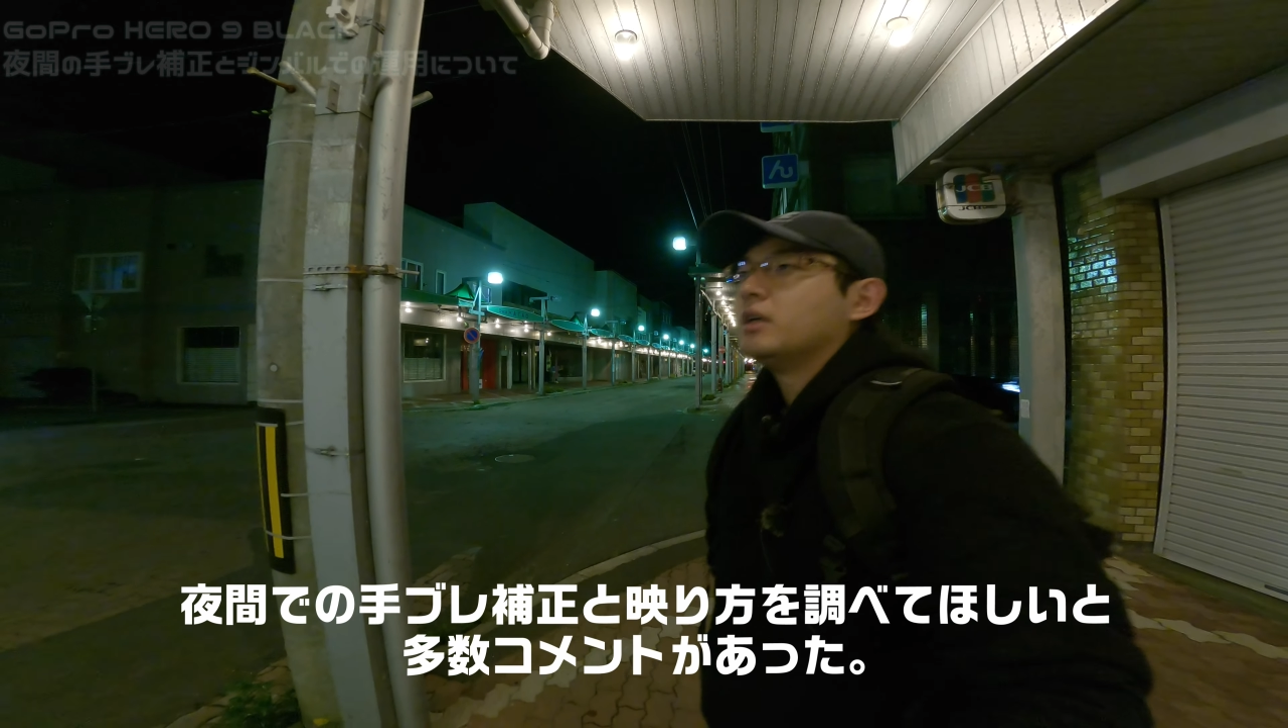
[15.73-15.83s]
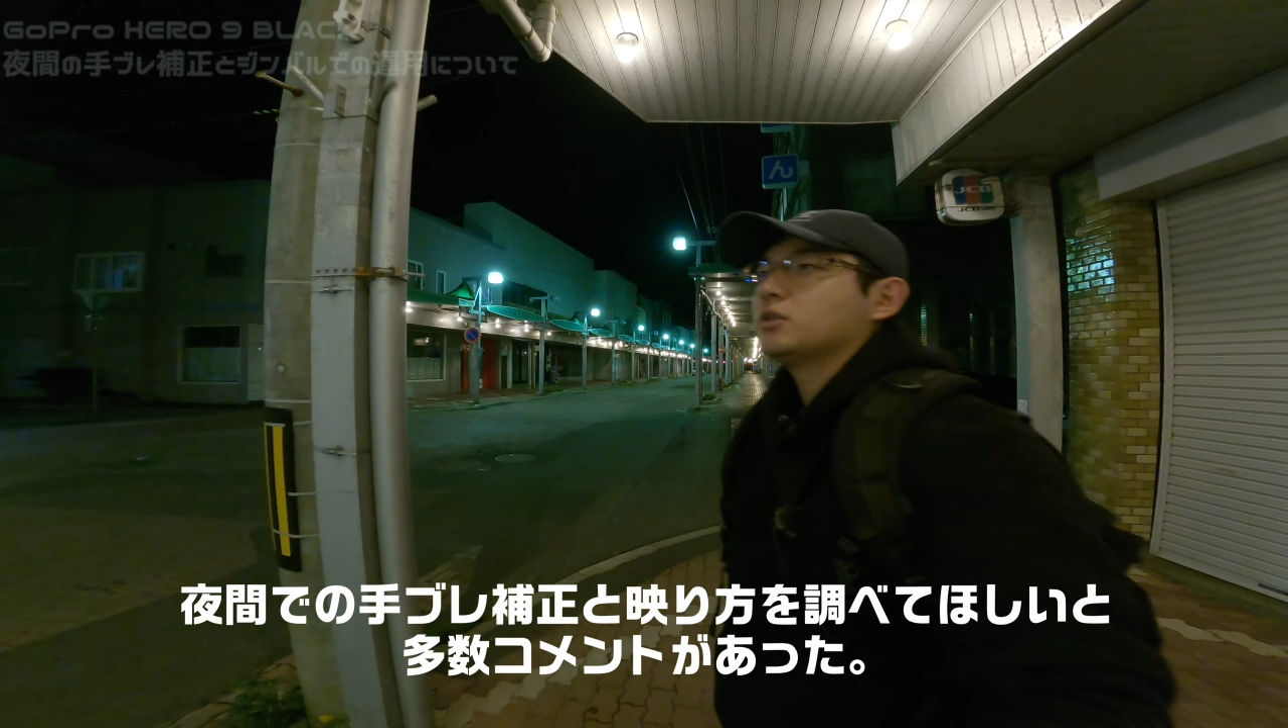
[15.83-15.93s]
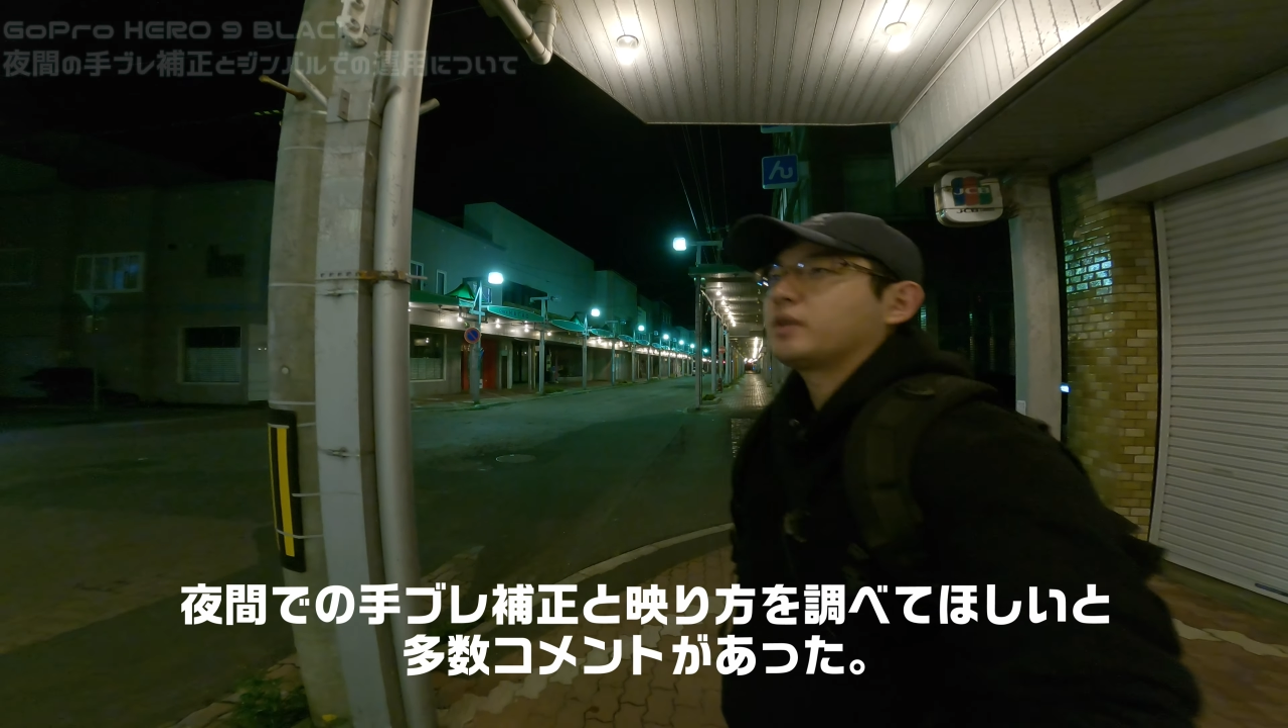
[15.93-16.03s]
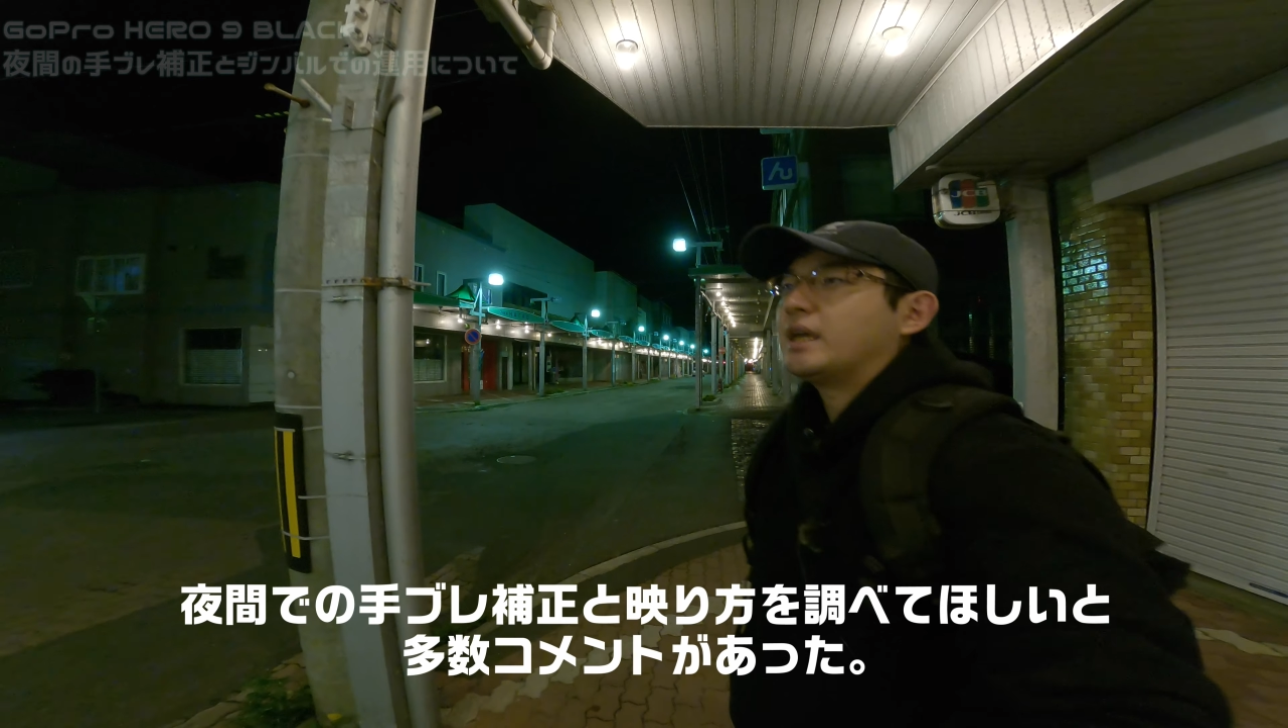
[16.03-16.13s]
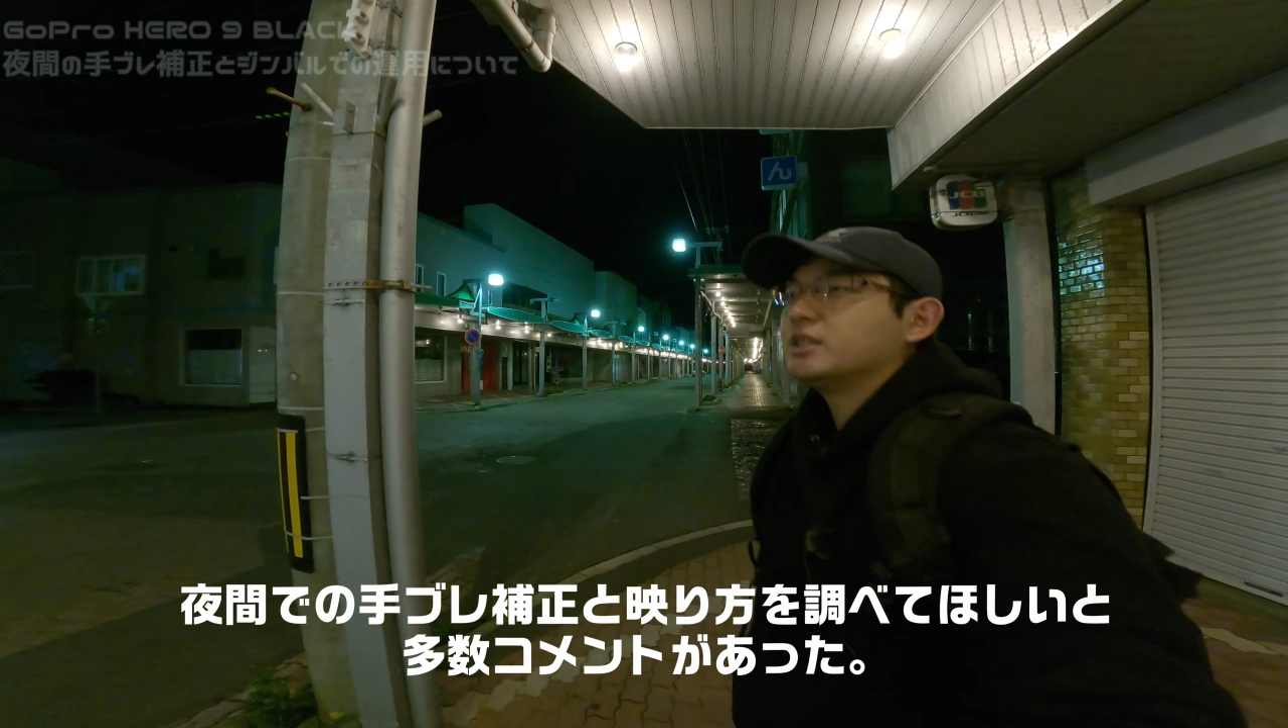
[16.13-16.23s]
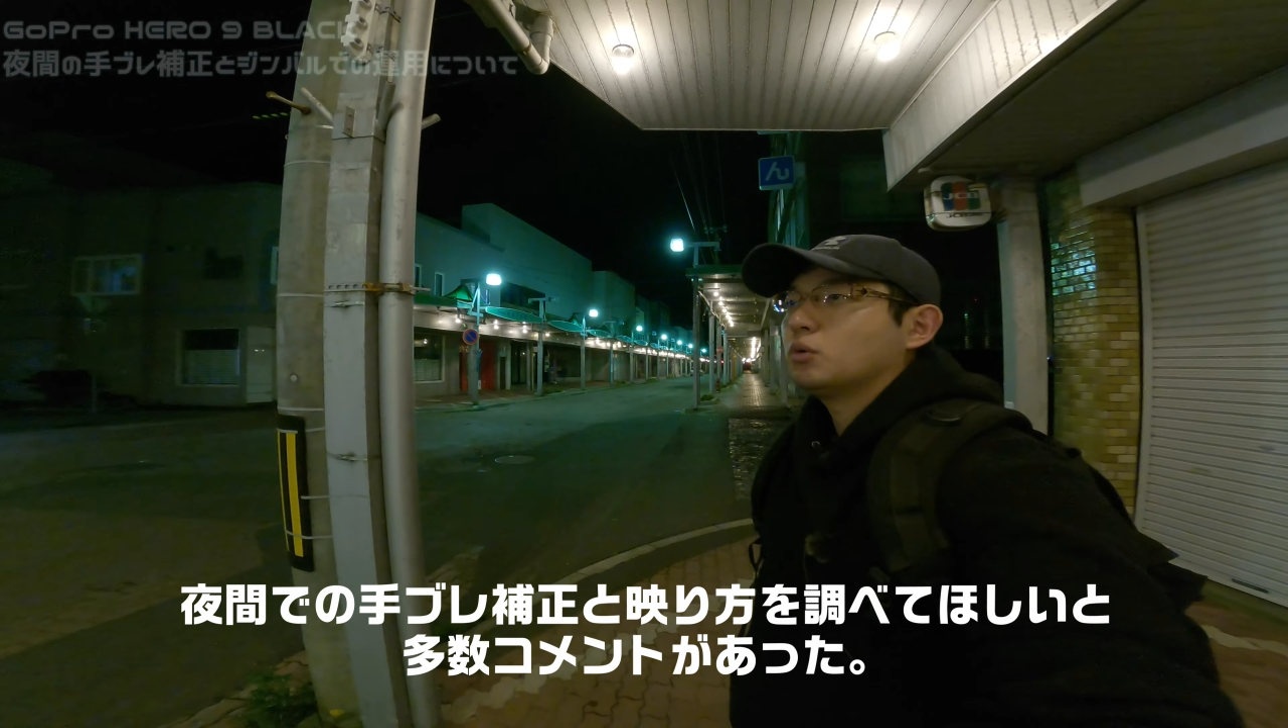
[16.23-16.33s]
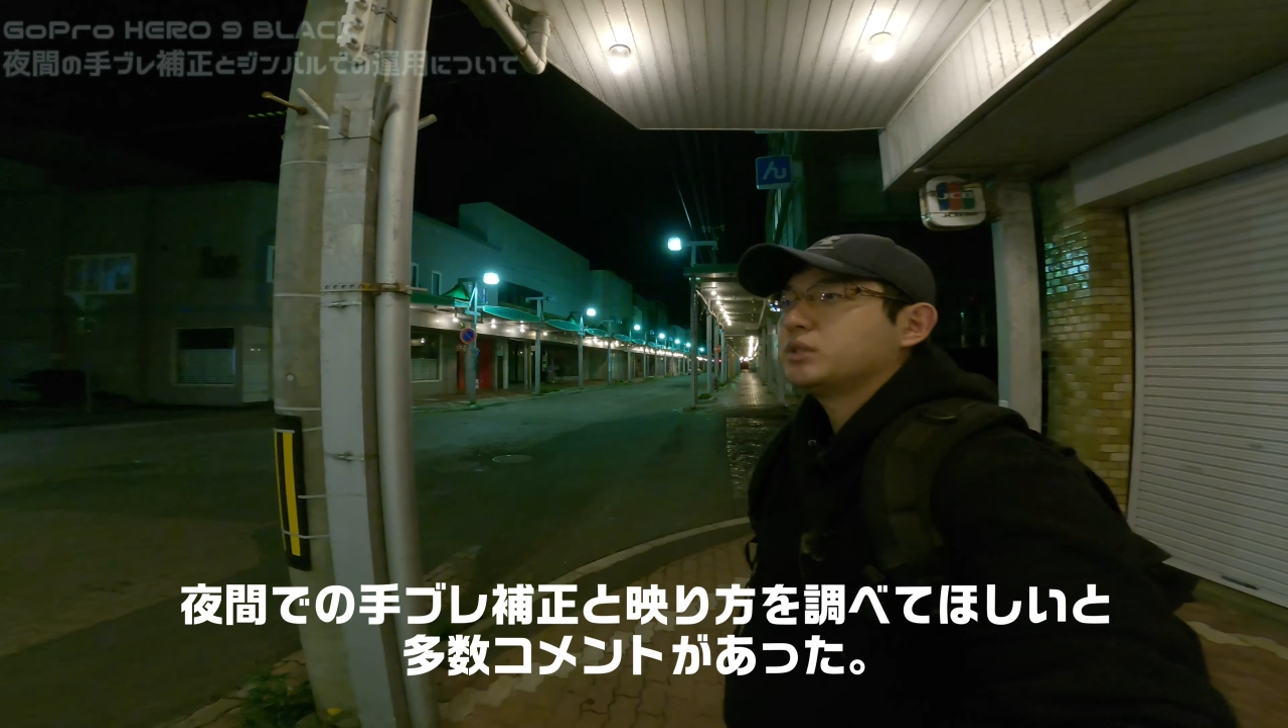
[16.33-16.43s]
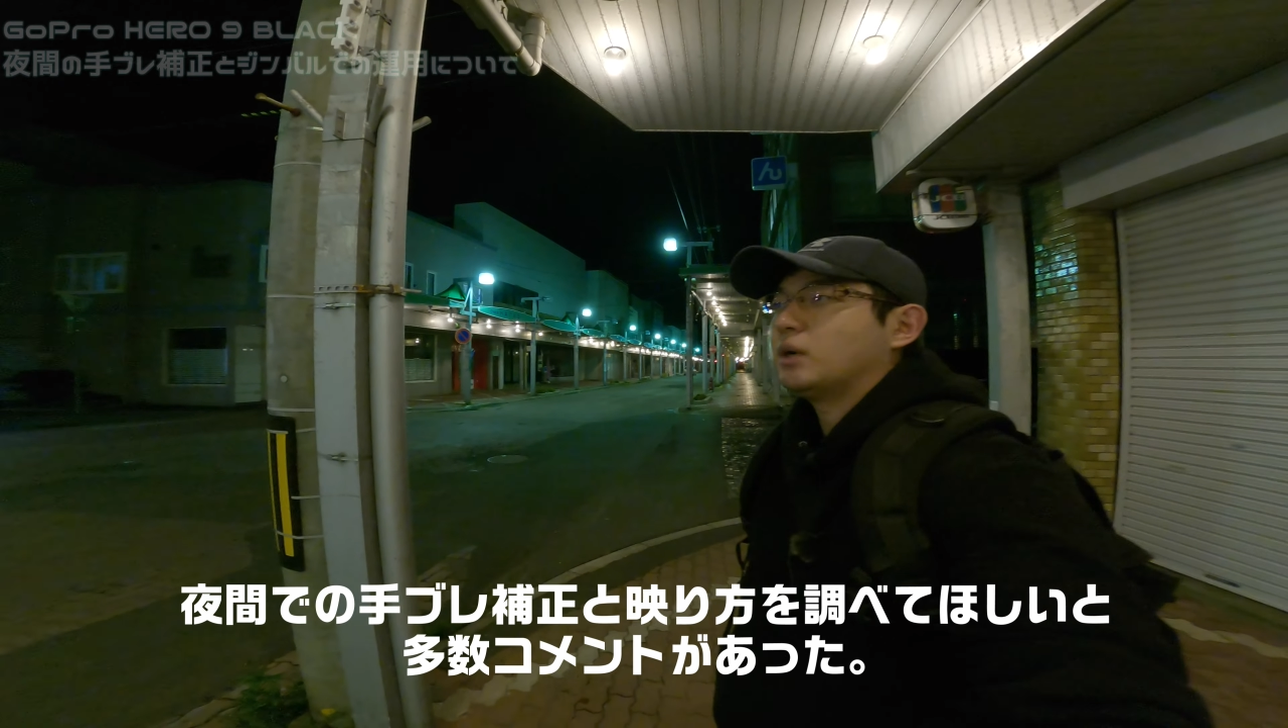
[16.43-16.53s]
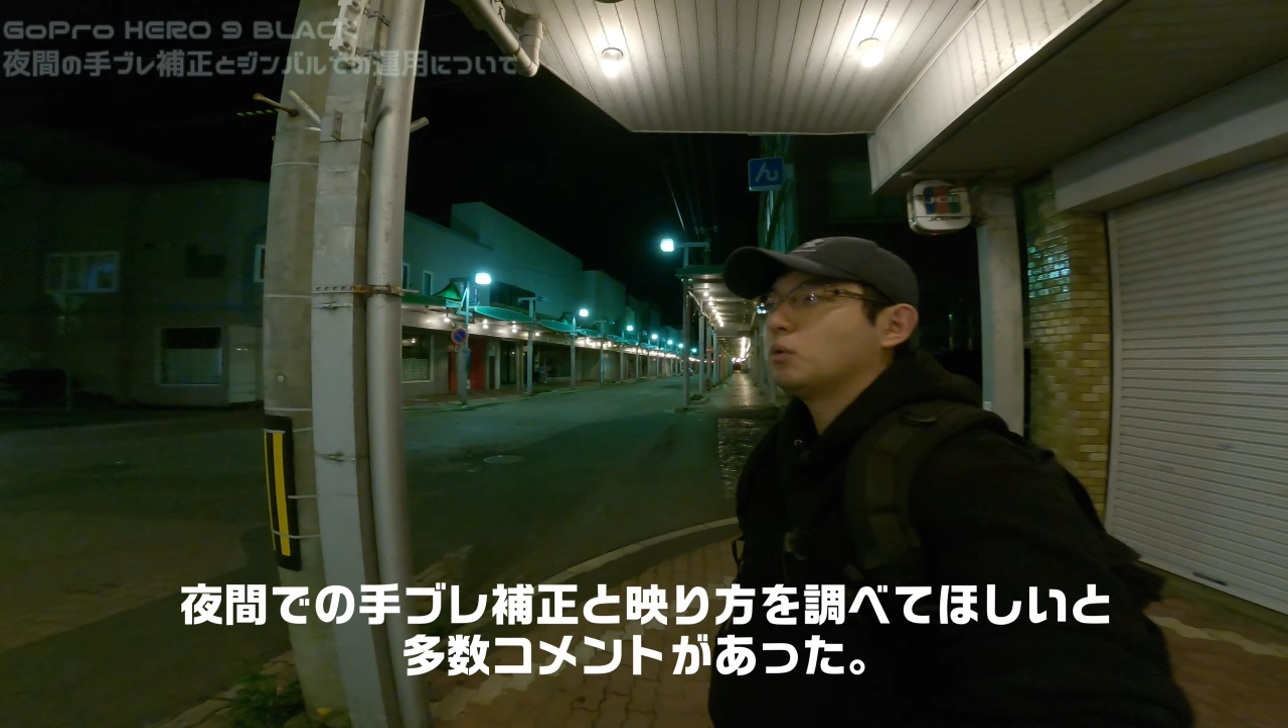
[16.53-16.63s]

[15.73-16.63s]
ちょっと検証して